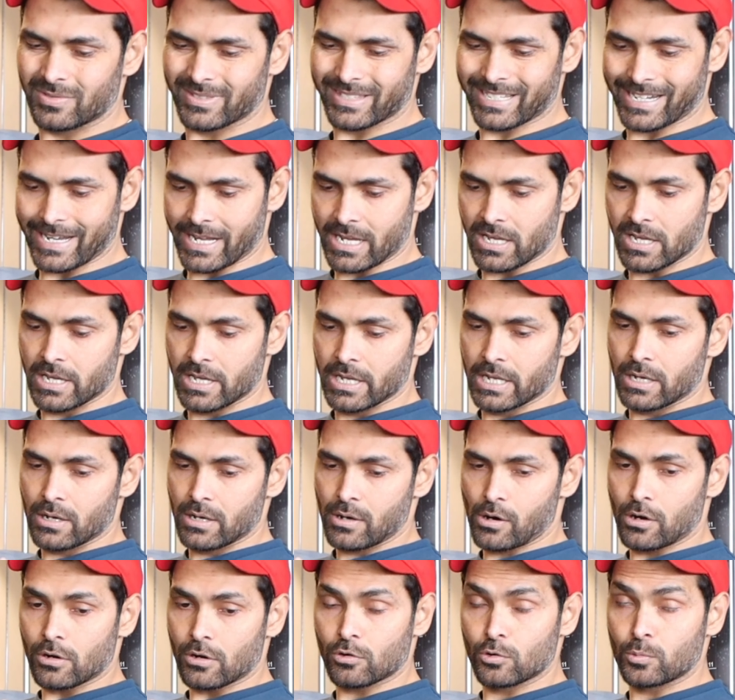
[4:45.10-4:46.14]
थ्री
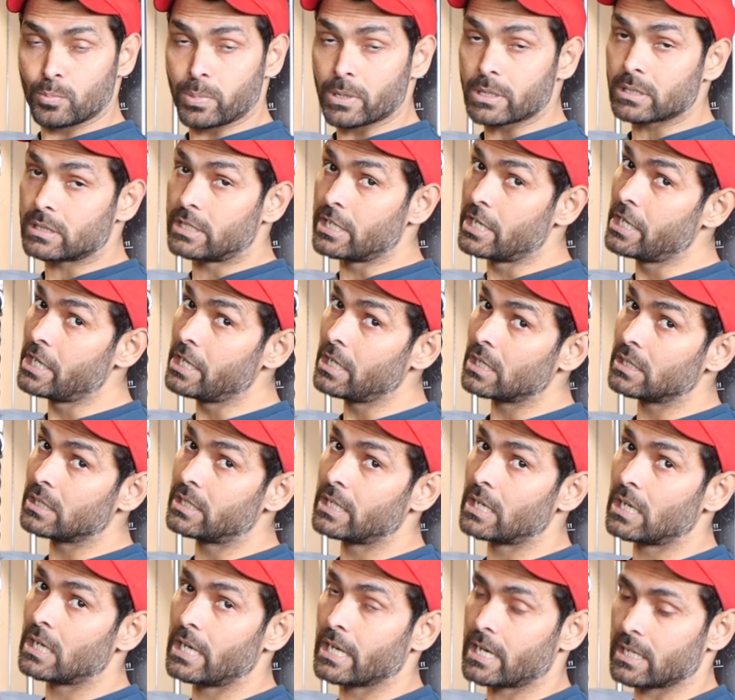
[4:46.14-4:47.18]
और ऊपर धीरे
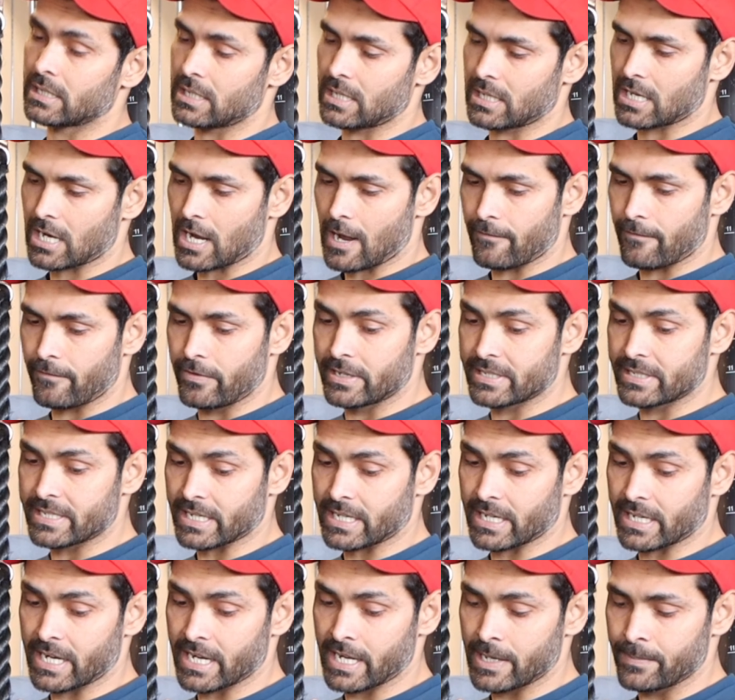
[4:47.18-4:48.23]
धीरे लेकर जाना अब फिर से
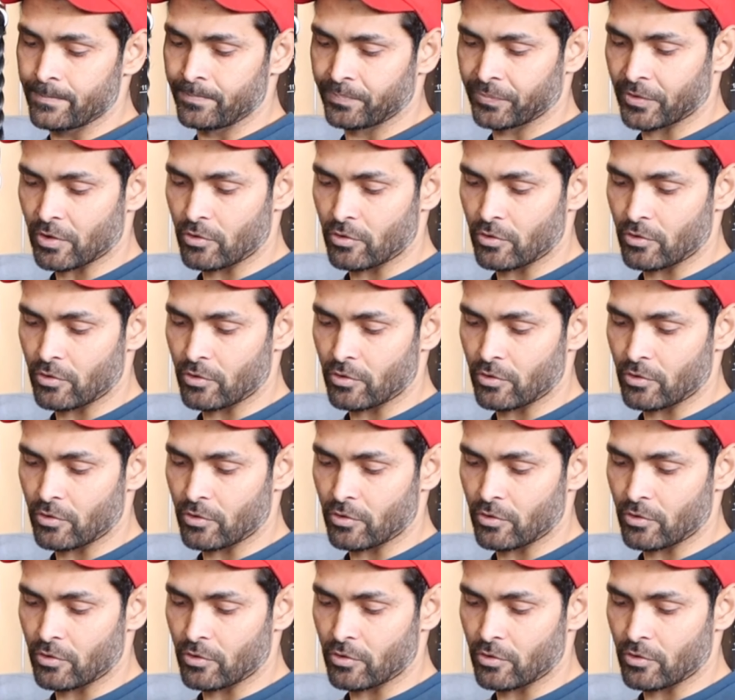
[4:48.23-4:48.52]
करेंगे